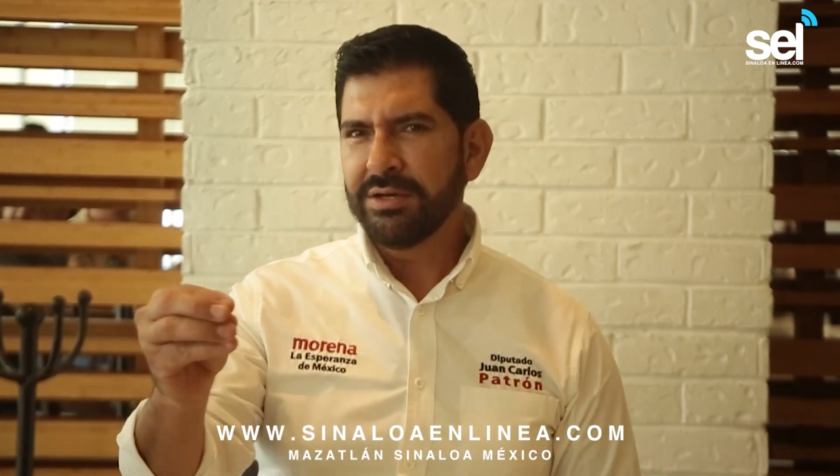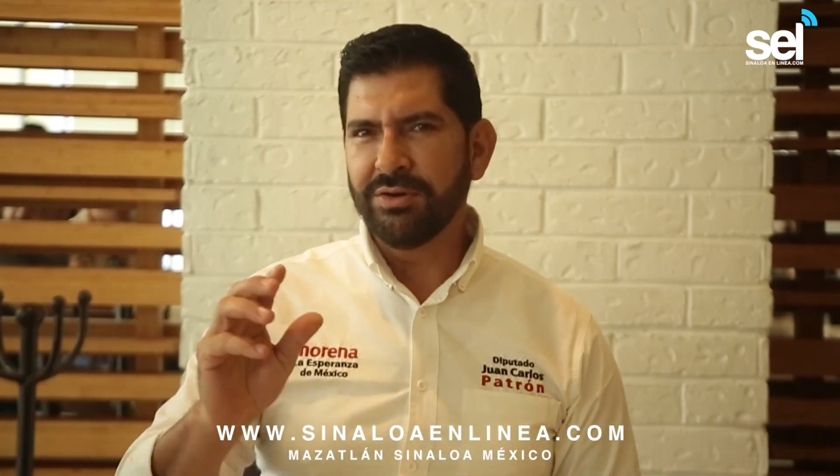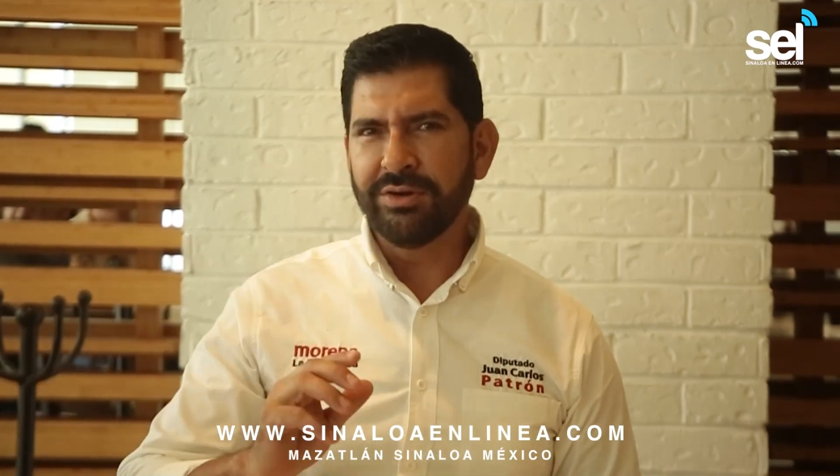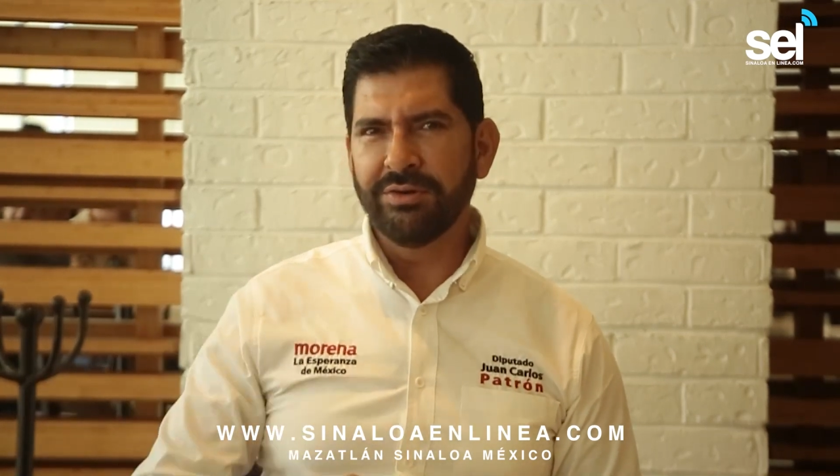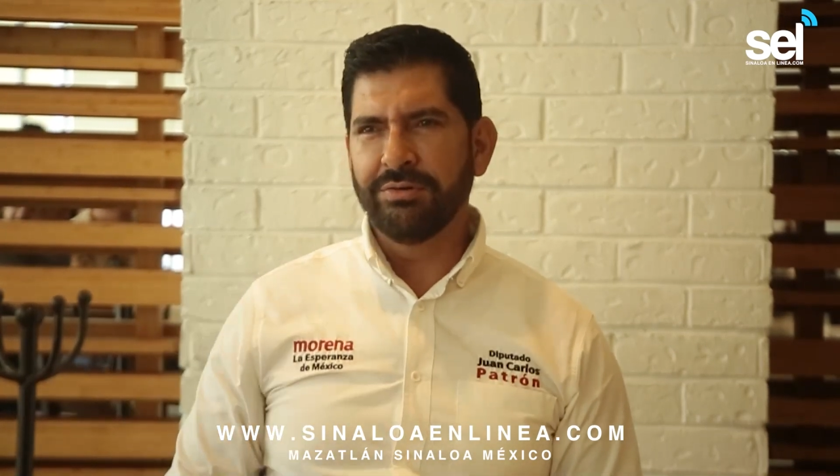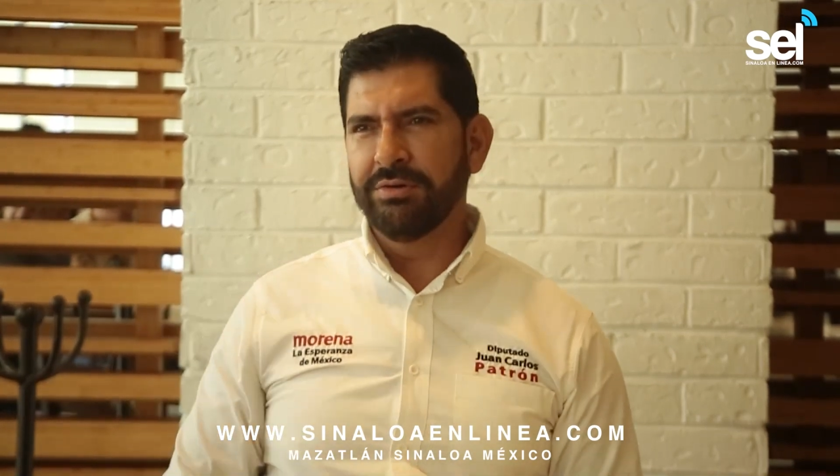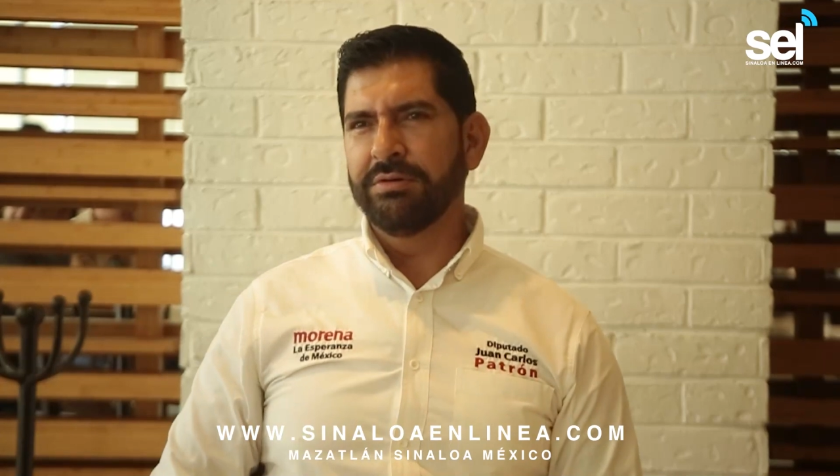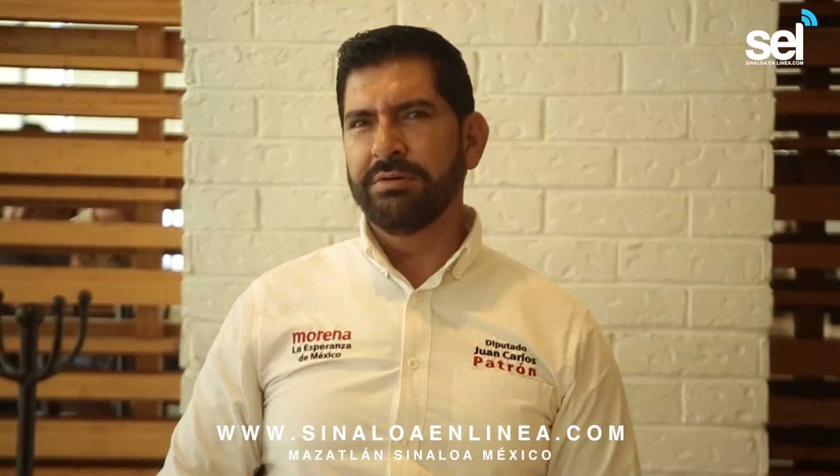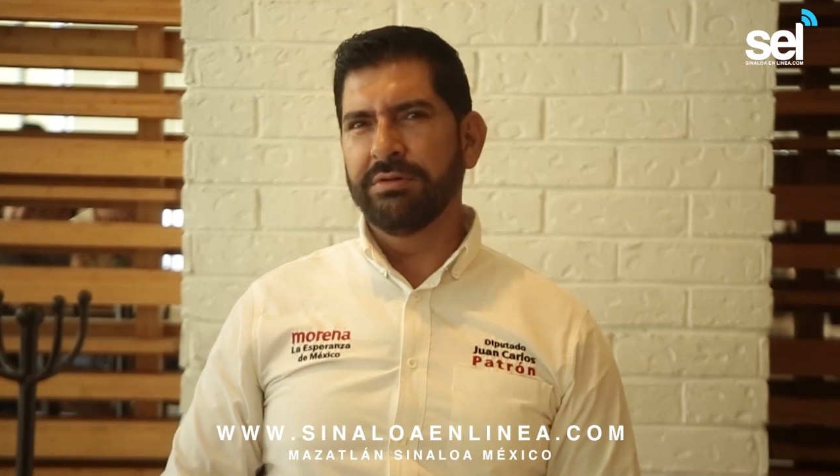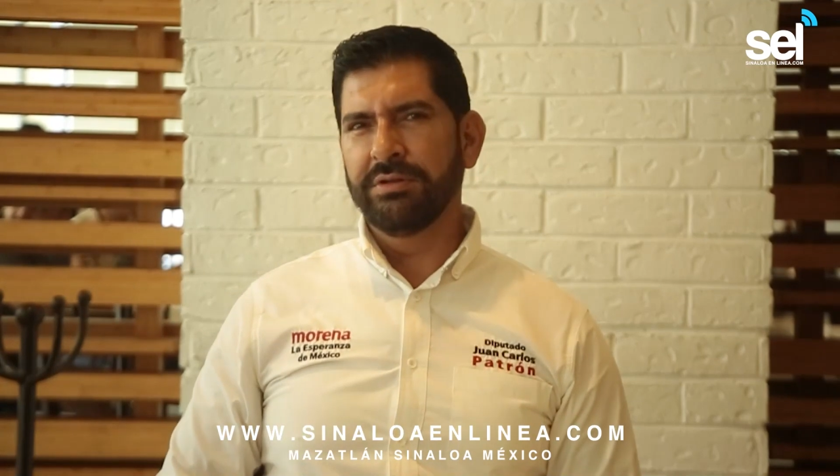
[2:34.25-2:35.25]
con
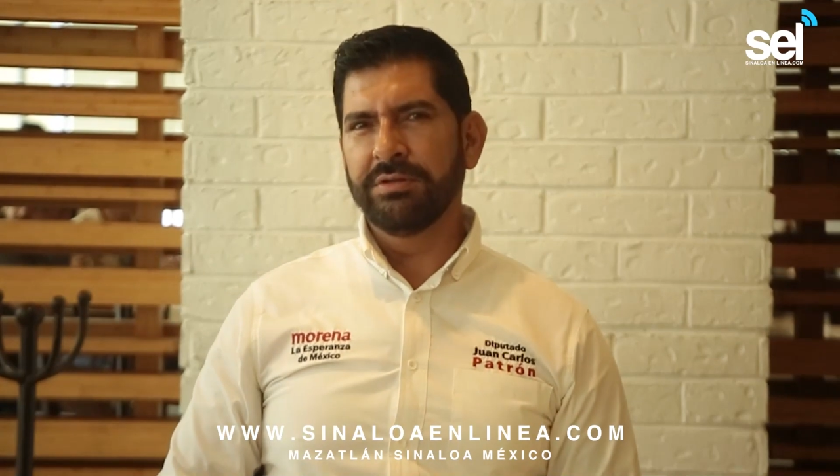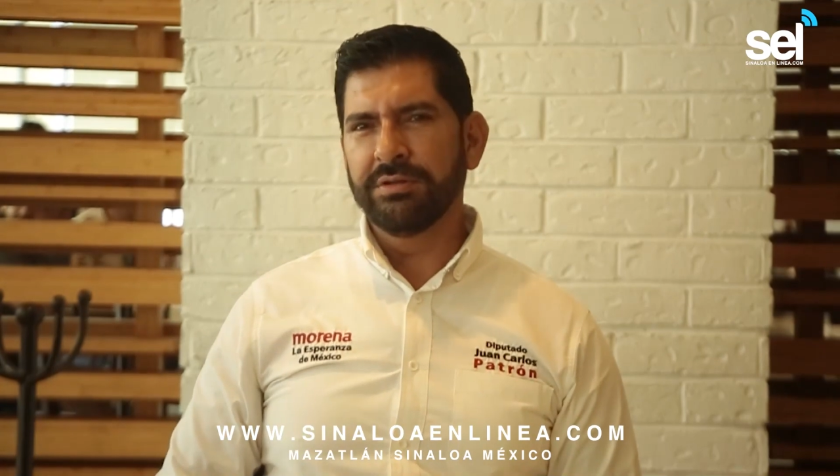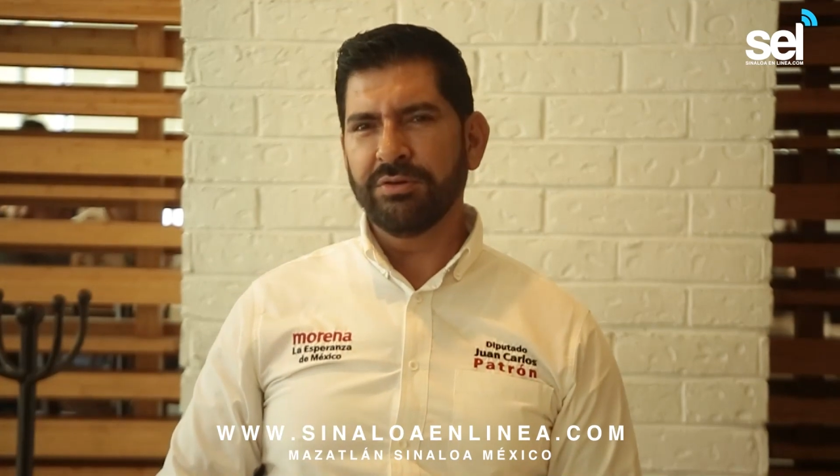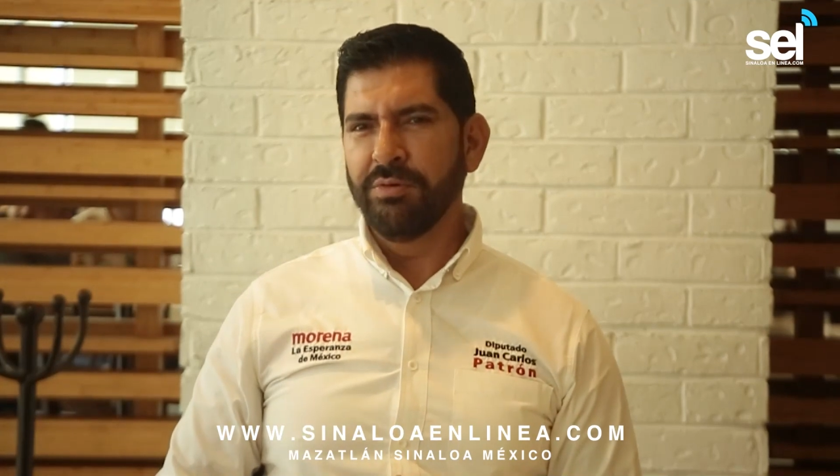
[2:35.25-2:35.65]
un